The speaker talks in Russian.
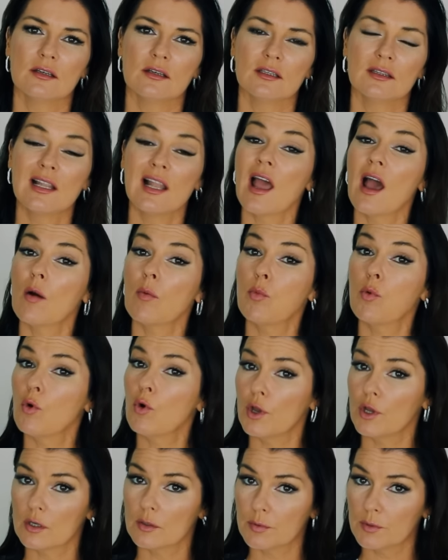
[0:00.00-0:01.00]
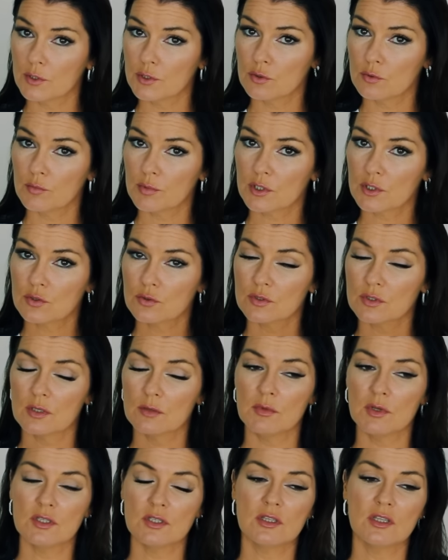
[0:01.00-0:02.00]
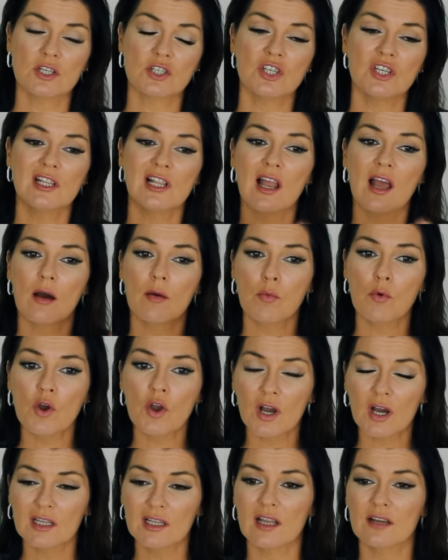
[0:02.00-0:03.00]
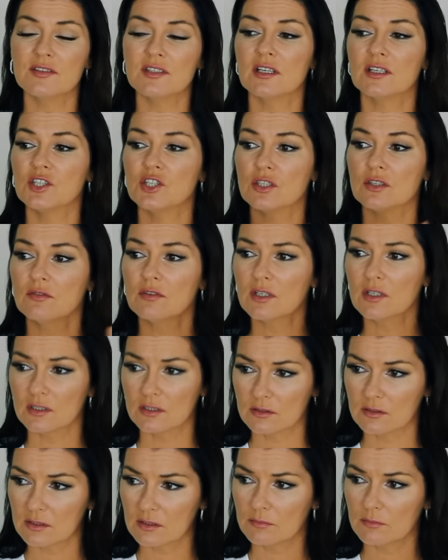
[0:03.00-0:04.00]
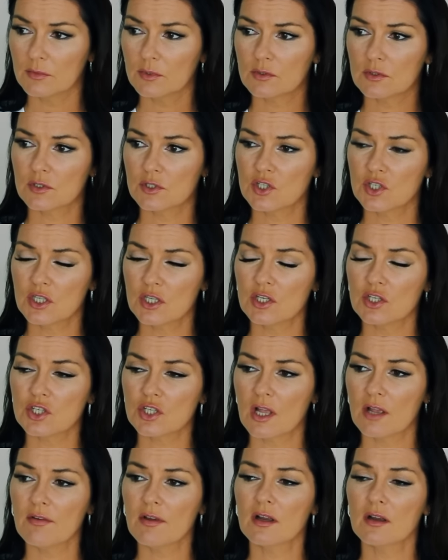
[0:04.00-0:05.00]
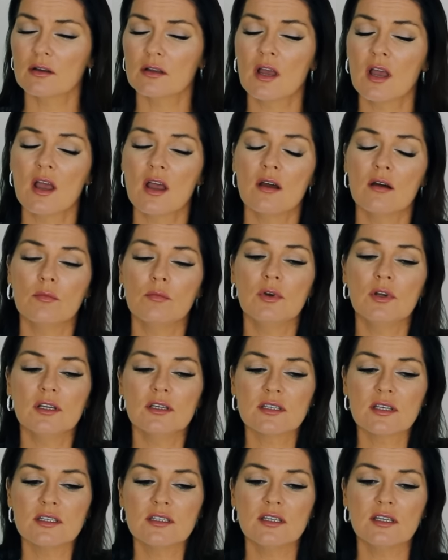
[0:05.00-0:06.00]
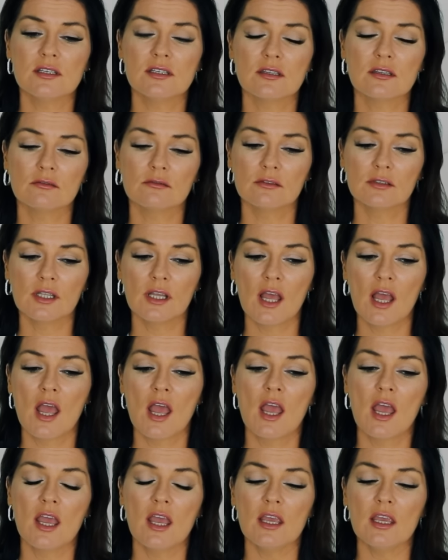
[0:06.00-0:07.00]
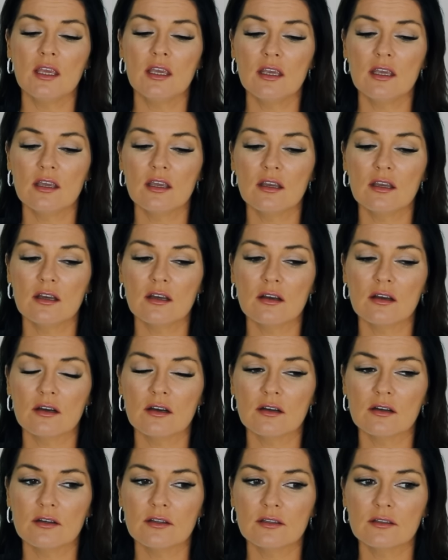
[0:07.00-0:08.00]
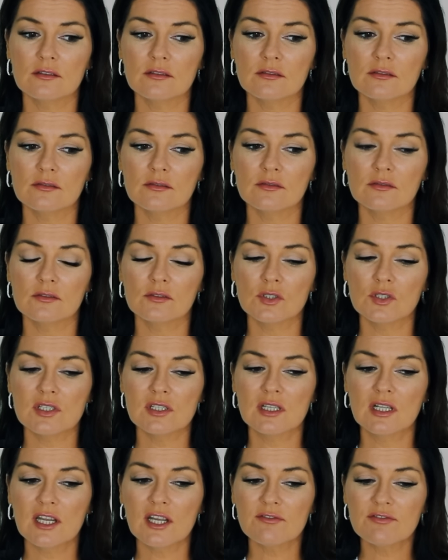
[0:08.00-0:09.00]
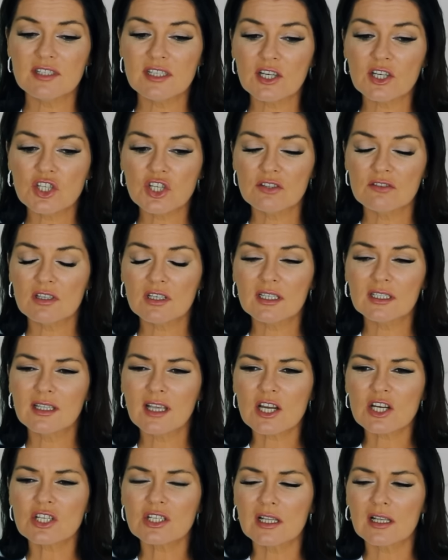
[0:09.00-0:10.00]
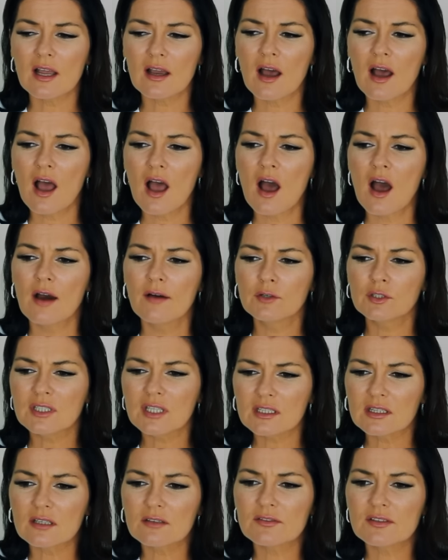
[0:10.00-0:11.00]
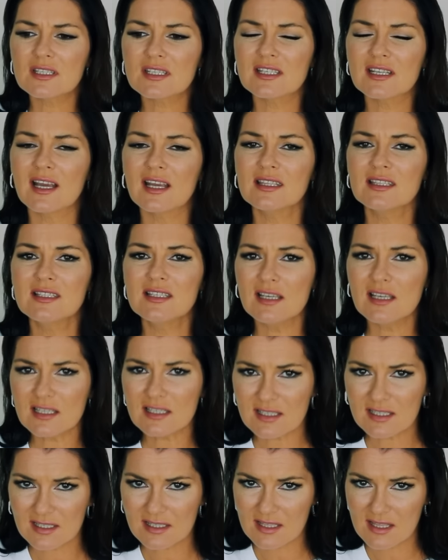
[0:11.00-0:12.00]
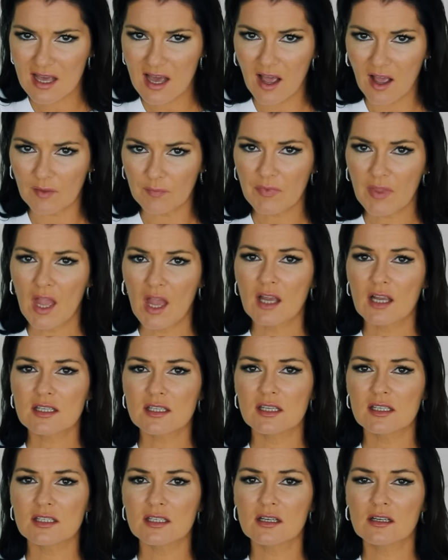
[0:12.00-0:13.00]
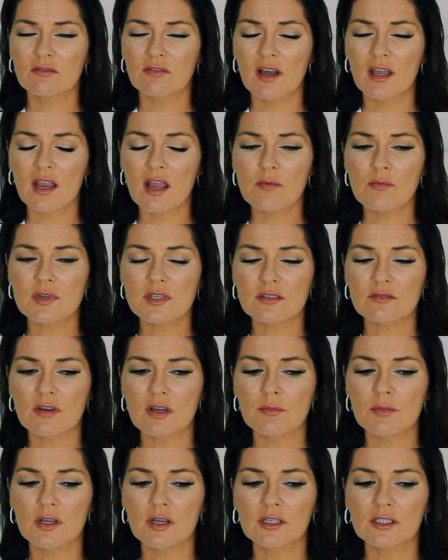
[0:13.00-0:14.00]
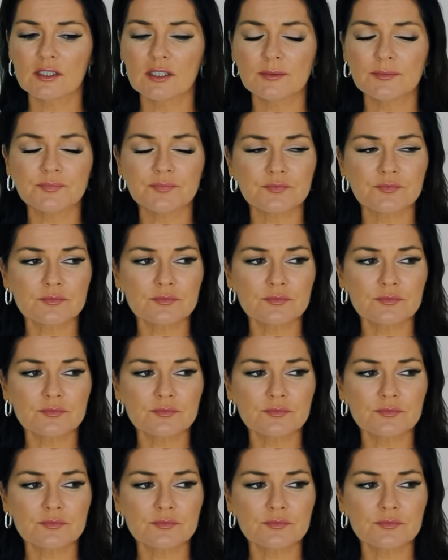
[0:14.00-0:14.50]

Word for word: для обоих, причем, прошу заметить, даже не для обоих, а для всех четверых. Там четыре человека были задействованы. И то есть для всех четверых, даже для вот этого садиста, кстати говоря, мы с вами как-то,